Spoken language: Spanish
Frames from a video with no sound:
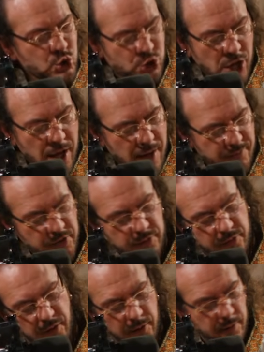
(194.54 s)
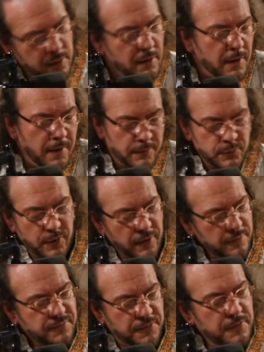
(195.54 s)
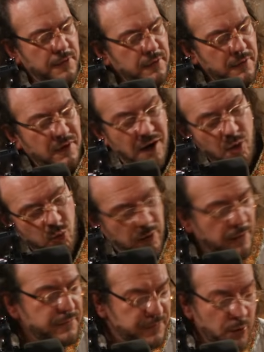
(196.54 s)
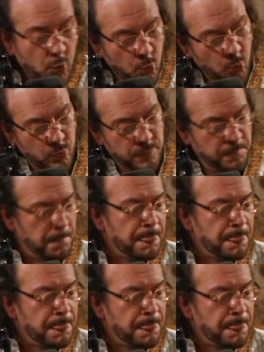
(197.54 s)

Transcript: sabe qué decir la ocasión